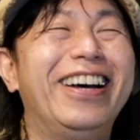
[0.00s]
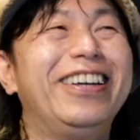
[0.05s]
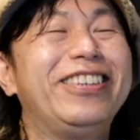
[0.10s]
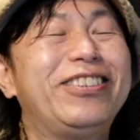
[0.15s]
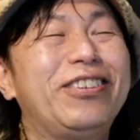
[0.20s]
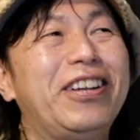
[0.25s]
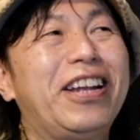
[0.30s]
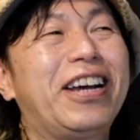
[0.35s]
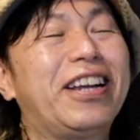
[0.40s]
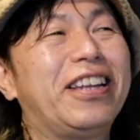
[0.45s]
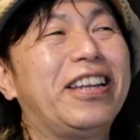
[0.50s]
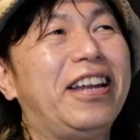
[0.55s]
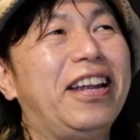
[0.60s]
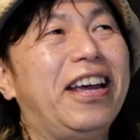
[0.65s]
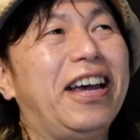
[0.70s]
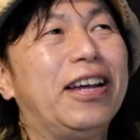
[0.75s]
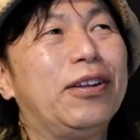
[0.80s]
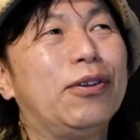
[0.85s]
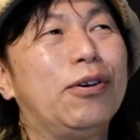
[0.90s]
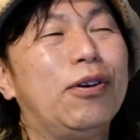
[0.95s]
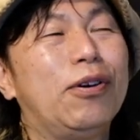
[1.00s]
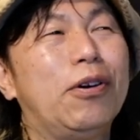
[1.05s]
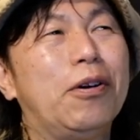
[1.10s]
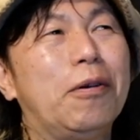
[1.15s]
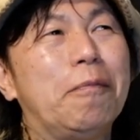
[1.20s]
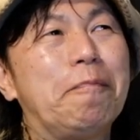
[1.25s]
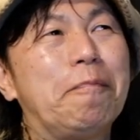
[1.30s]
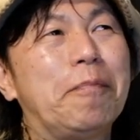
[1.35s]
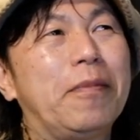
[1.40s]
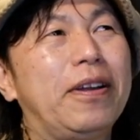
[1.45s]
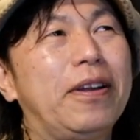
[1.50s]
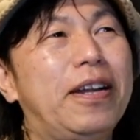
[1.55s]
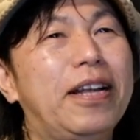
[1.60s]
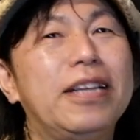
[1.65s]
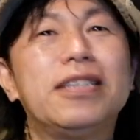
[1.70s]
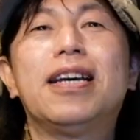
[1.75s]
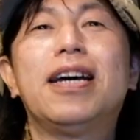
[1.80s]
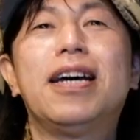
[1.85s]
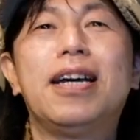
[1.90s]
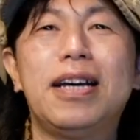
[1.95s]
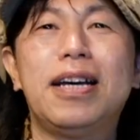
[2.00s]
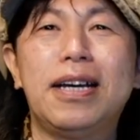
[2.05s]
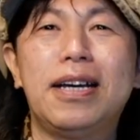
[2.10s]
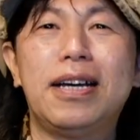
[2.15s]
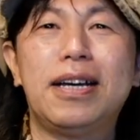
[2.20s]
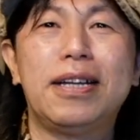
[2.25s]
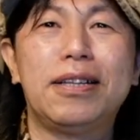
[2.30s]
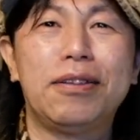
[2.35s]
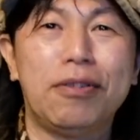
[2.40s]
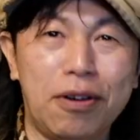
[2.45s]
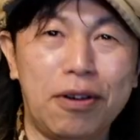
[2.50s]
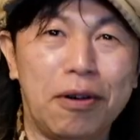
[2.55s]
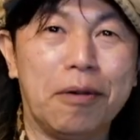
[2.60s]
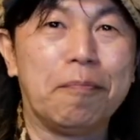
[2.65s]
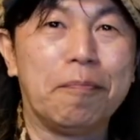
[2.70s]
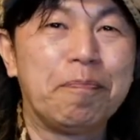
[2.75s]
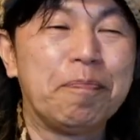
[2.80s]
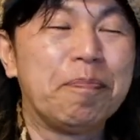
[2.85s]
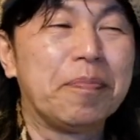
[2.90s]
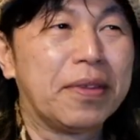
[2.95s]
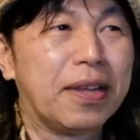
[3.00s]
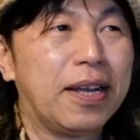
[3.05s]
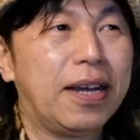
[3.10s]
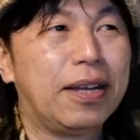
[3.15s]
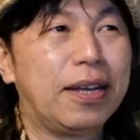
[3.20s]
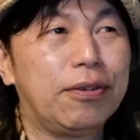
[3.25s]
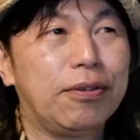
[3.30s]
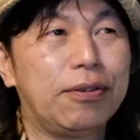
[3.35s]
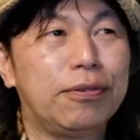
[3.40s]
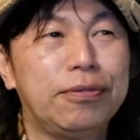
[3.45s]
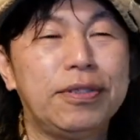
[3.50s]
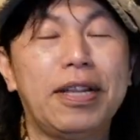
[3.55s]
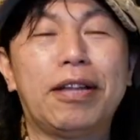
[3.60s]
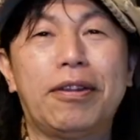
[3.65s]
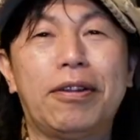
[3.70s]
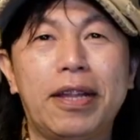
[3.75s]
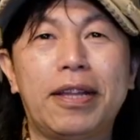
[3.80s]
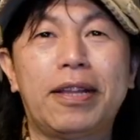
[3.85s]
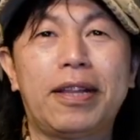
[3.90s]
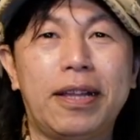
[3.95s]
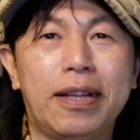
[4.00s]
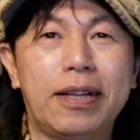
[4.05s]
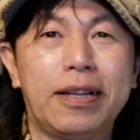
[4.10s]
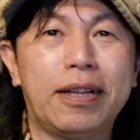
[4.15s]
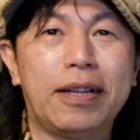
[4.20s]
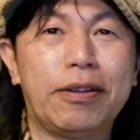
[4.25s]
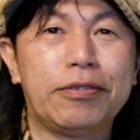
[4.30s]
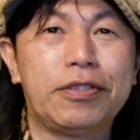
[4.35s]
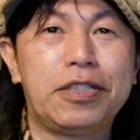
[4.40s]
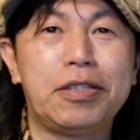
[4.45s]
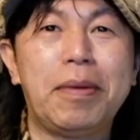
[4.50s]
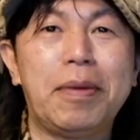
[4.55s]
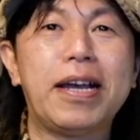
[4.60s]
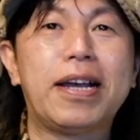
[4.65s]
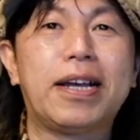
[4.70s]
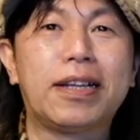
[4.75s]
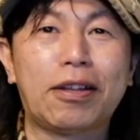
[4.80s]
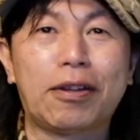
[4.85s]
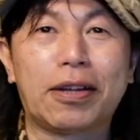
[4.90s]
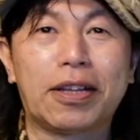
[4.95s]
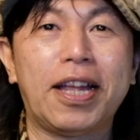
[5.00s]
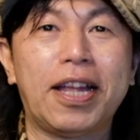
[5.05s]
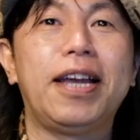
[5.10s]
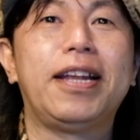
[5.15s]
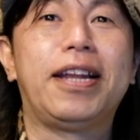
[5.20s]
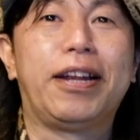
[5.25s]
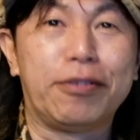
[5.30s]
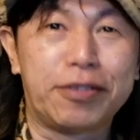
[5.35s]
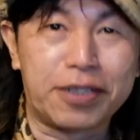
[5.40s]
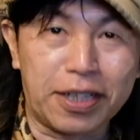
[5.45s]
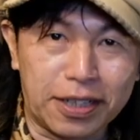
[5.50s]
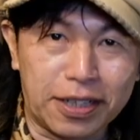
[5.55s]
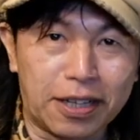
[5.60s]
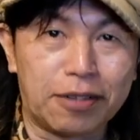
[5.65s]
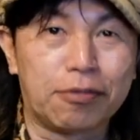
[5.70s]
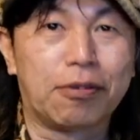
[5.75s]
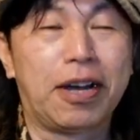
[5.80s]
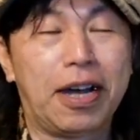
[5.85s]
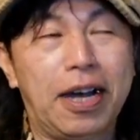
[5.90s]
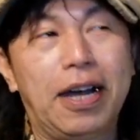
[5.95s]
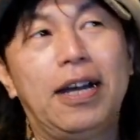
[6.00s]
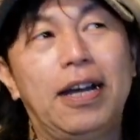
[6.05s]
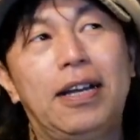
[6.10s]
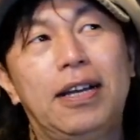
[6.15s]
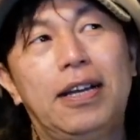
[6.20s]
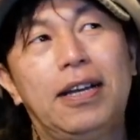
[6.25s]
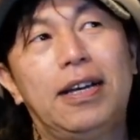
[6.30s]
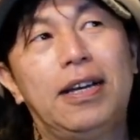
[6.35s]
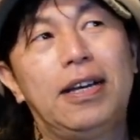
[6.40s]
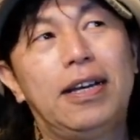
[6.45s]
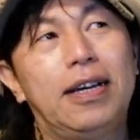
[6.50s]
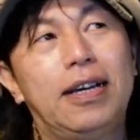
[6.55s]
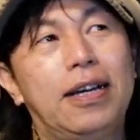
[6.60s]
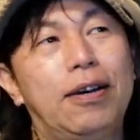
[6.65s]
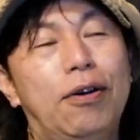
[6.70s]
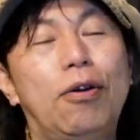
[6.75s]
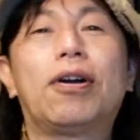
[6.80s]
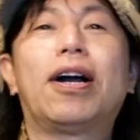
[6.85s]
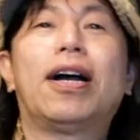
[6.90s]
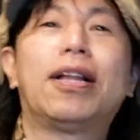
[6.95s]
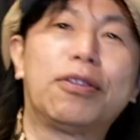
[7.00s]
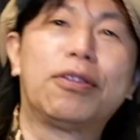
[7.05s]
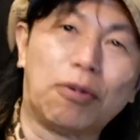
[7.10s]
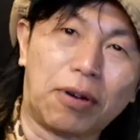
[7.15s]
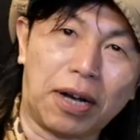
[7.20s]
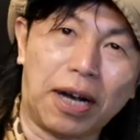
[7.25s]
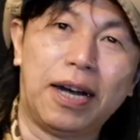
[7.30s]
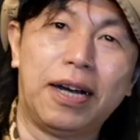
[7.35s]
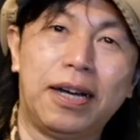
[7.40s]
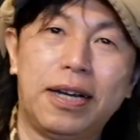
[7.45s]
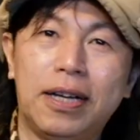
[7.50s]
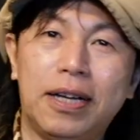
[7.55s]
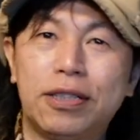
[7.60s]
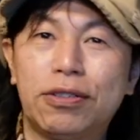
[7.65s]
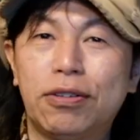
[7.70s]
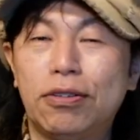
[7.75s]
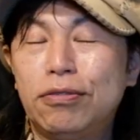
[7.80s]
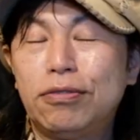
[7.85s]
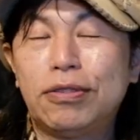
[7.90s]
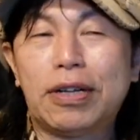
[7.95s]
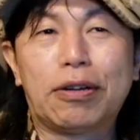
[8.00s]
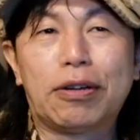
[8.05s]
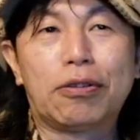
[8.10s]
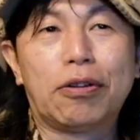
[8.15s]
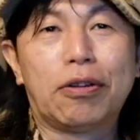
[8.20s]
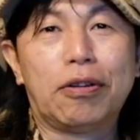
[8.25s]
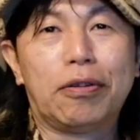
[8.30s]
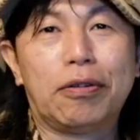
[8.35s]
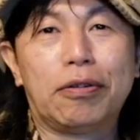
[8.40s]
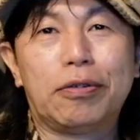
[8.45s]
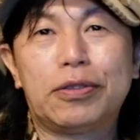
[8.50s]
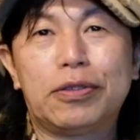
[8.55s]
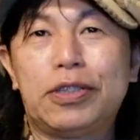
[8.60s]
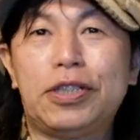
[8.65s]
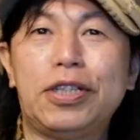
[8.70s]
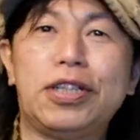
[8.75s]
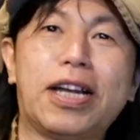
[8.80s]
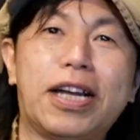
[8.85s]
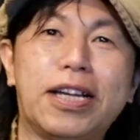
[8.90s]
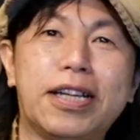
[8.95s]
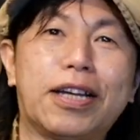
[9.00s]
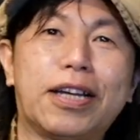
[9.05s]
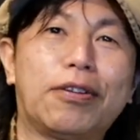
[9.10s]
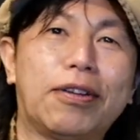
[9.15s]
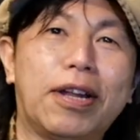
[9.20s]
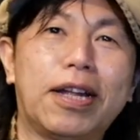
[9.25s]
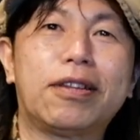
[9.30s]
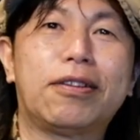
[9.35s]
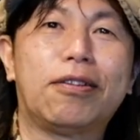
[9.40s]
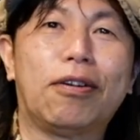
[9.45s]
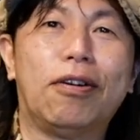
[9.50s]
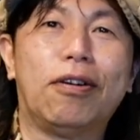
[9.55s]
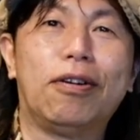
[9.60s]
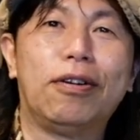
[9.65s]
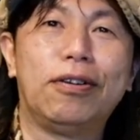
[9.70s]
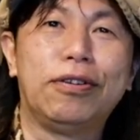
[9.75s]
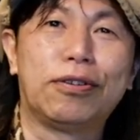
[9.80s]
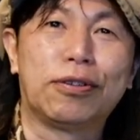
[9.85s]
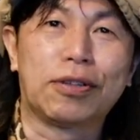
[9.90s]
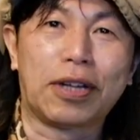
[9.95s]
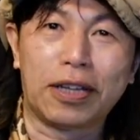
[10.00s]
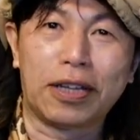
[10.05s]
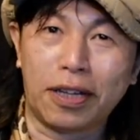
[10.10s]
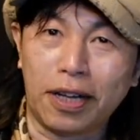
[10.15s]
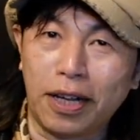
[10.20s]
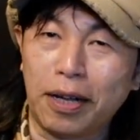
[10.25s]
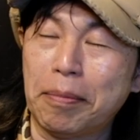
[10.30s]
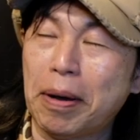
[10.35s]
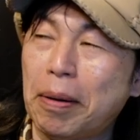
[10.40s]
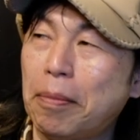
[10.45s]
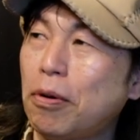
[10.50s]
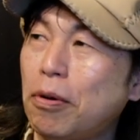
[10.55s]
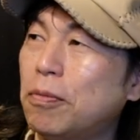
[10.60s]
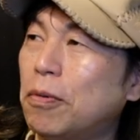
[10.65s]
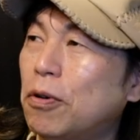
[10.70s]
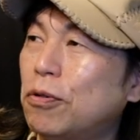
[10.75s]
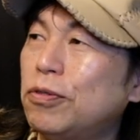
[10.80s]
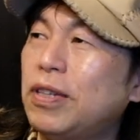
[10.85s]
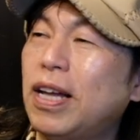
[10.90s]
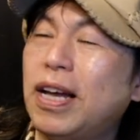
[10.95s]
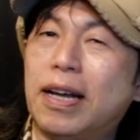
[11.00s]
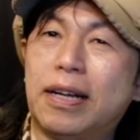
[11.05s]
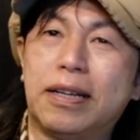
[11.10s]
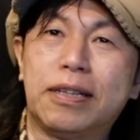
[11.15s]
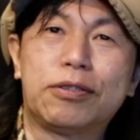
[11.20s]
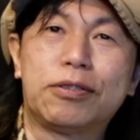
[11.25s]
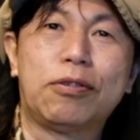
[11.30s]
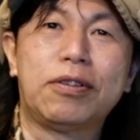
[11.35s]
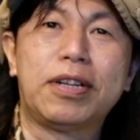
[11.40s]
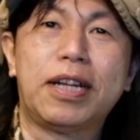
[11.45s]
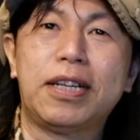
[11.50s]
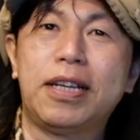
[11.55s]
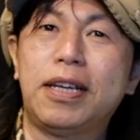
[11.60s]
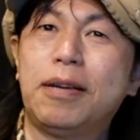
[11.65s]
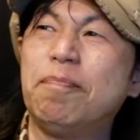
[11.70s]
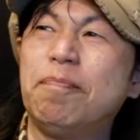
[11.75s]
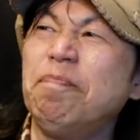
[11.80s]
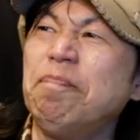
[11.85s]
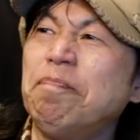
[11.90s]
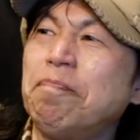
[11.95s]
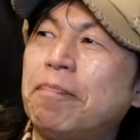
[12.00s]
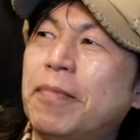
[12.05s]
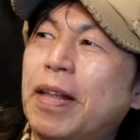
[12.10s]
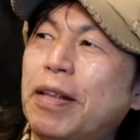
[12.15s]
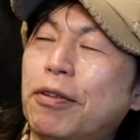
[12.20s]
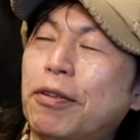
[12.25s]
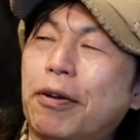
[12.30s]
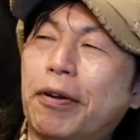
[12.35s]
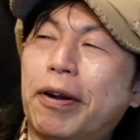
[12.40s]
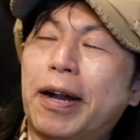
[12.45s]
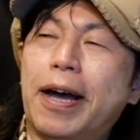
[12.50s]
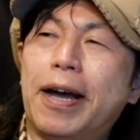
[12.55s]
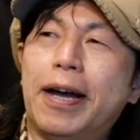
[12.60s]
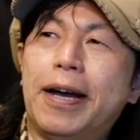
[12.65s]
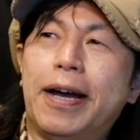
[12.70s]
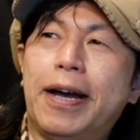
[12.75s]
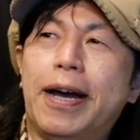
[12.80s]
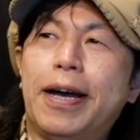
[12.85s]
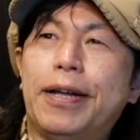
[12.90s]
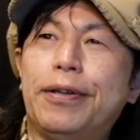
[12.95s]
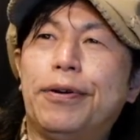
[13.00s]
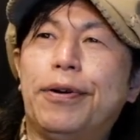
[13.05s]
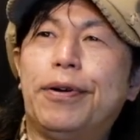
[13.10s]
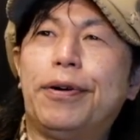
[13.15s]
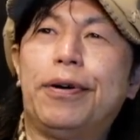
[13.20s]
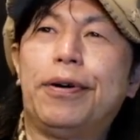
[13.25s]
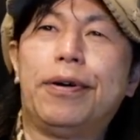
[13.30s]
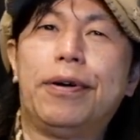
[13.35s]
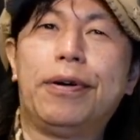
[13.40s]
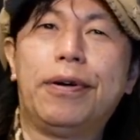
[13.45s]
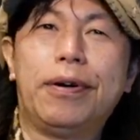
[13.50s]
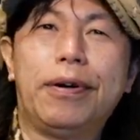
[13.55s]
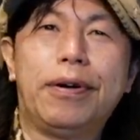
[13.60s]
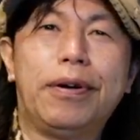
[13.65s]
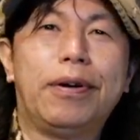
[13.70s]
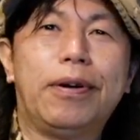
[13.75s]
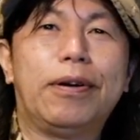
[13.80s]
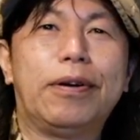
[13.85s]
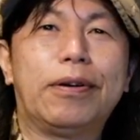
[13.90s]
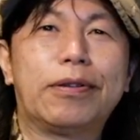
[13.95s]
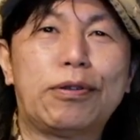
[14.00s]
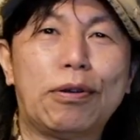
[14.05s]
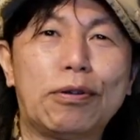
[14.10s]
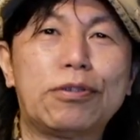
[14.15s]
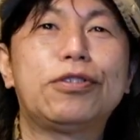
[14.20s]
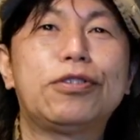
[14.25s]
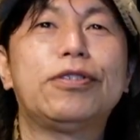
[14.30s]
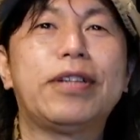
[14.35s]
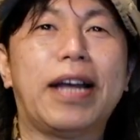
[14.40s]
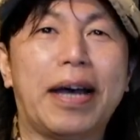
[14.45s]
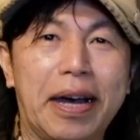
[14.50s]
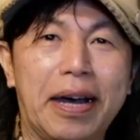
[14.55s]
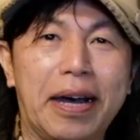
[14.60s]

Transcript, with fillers: その中でねあのレザーのあの普段ねあのしまい方とか手入れの仕方とかあ保管とかそういうふうなことを知りたいんだけどなということがあってねまあ僕も普段そんなに何ていうのなあのー、特殊な